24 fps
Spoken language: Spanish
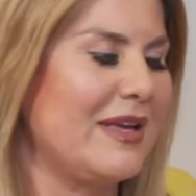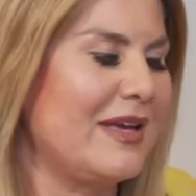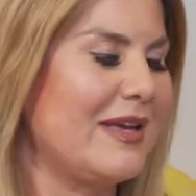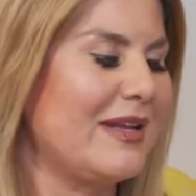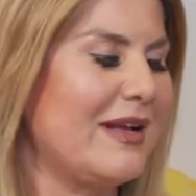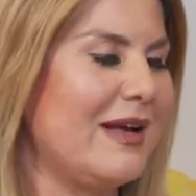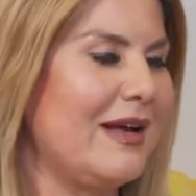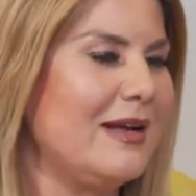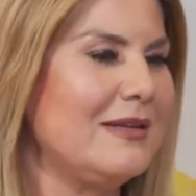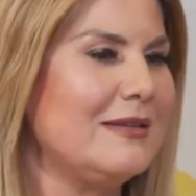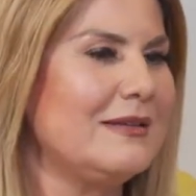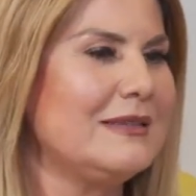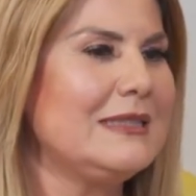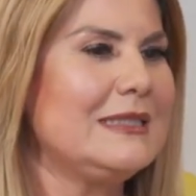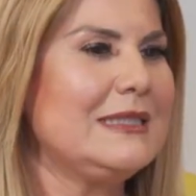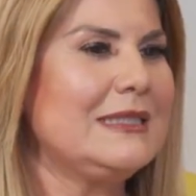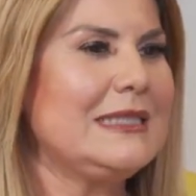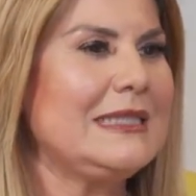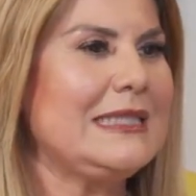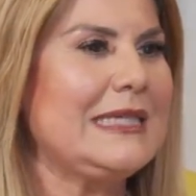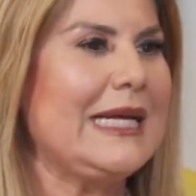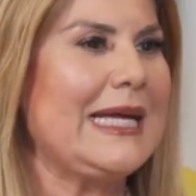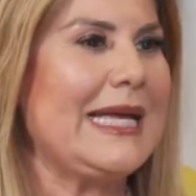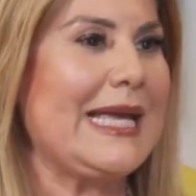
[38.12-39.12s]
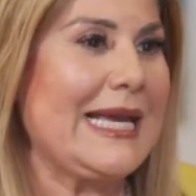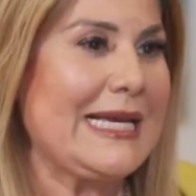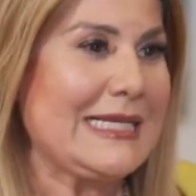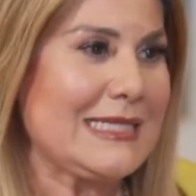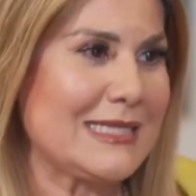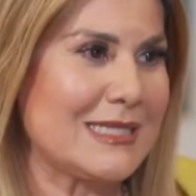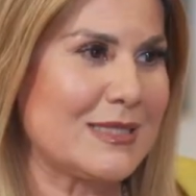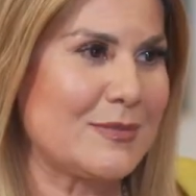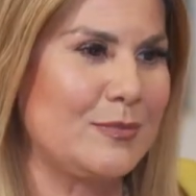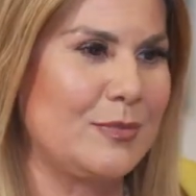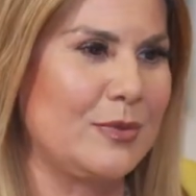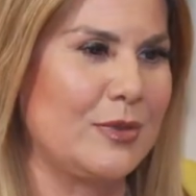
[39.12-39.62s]
era,
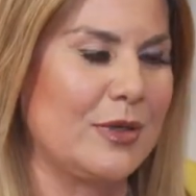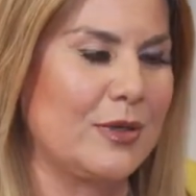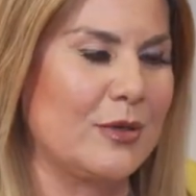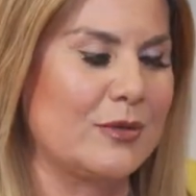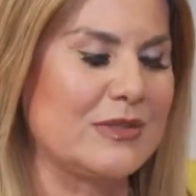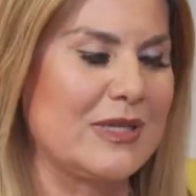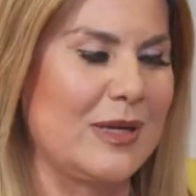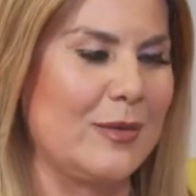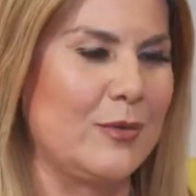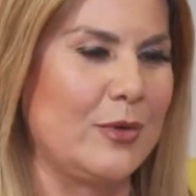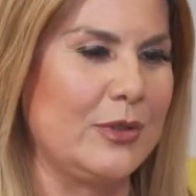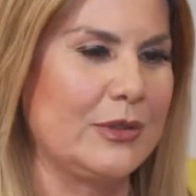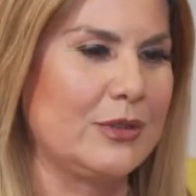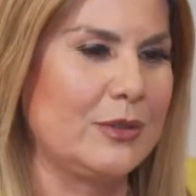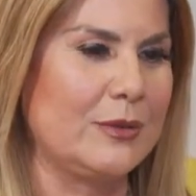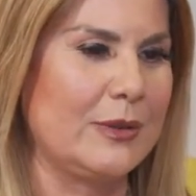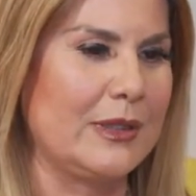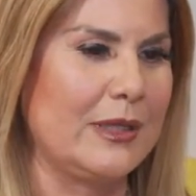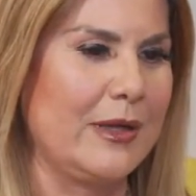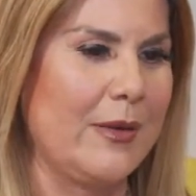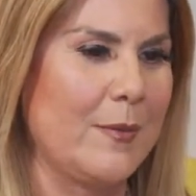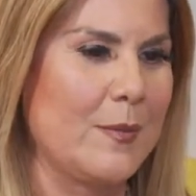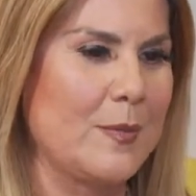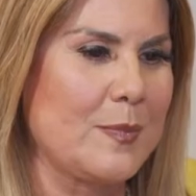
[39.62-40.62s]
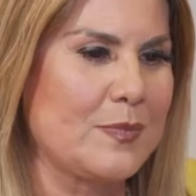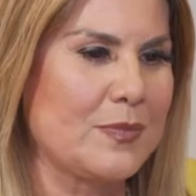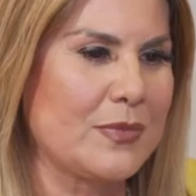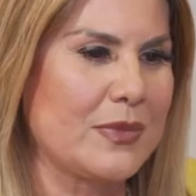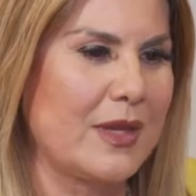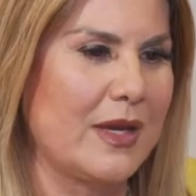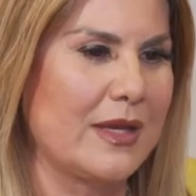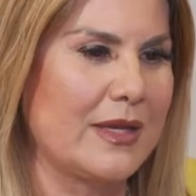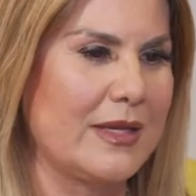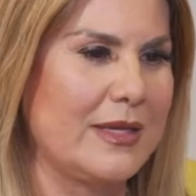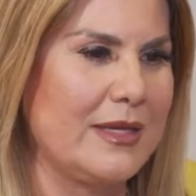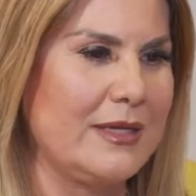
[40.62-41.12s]
es, porque no se ha muerto, ¿verdad?
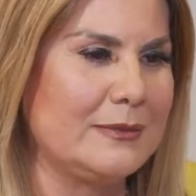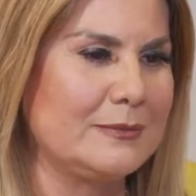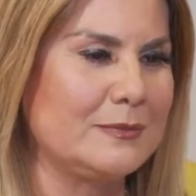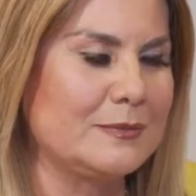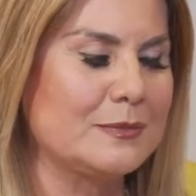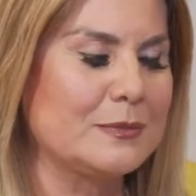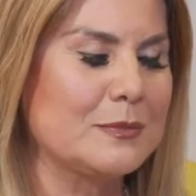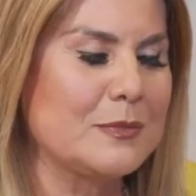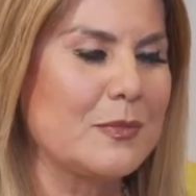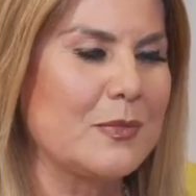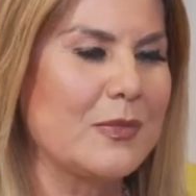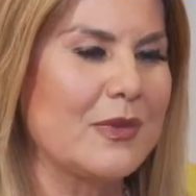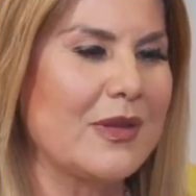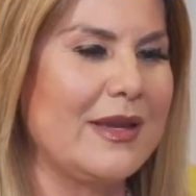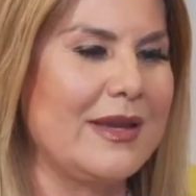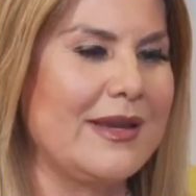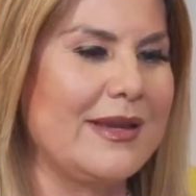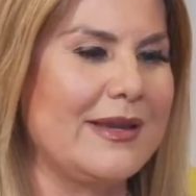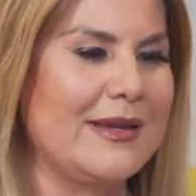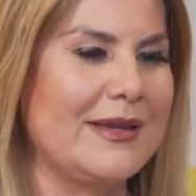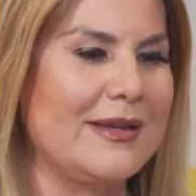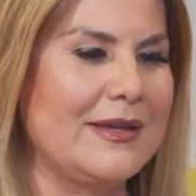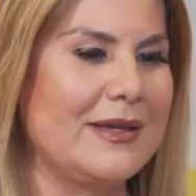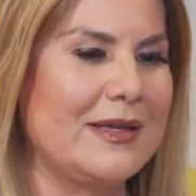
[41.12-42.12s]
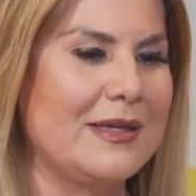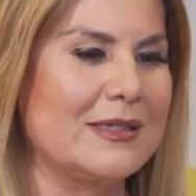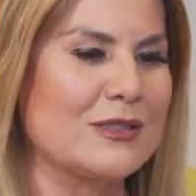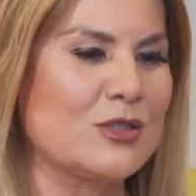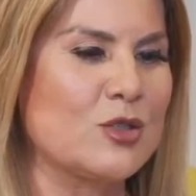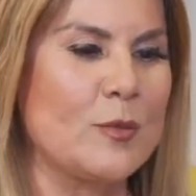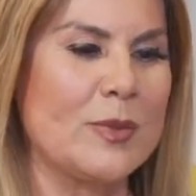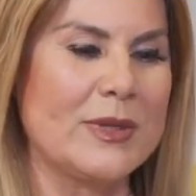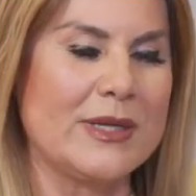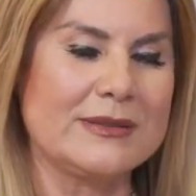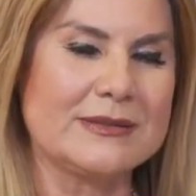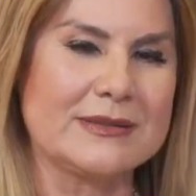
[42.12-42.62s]
Está aquí. Eh,
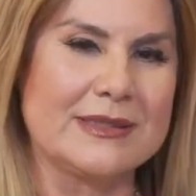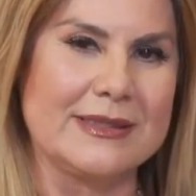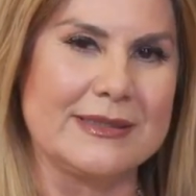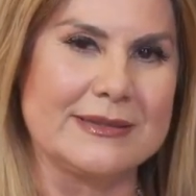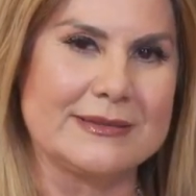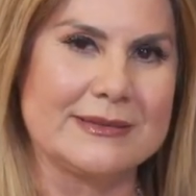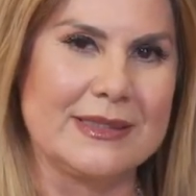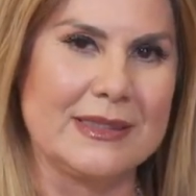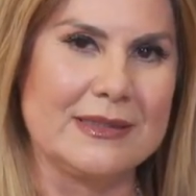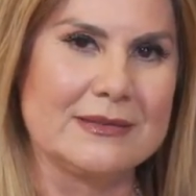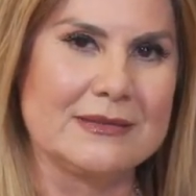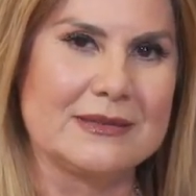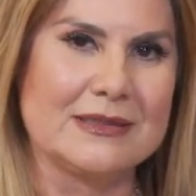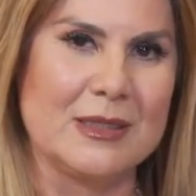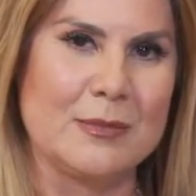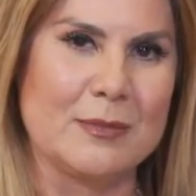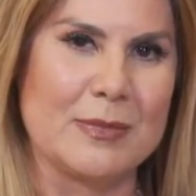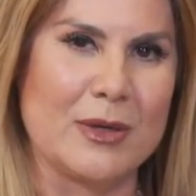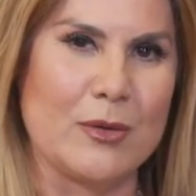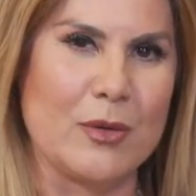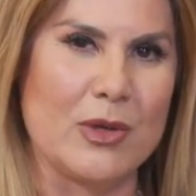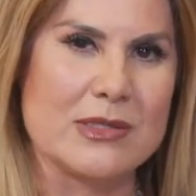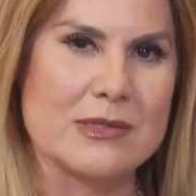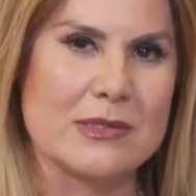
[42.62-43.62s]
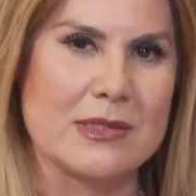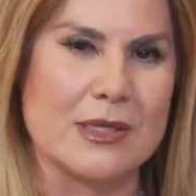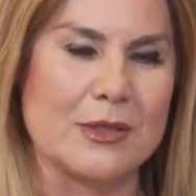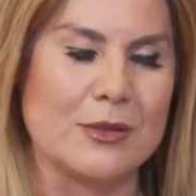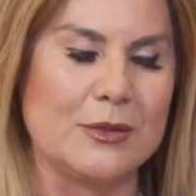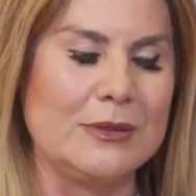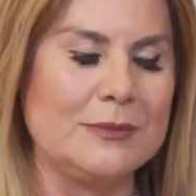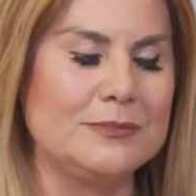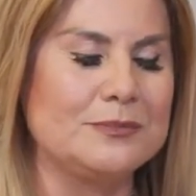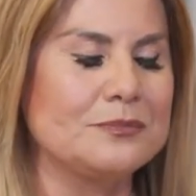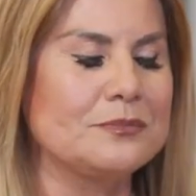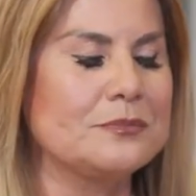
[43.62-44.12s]
súper estricta, siempre lo ha
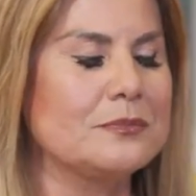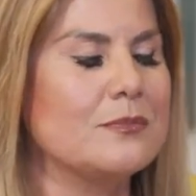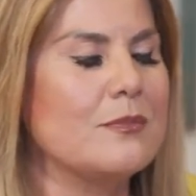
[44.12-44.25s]
sido.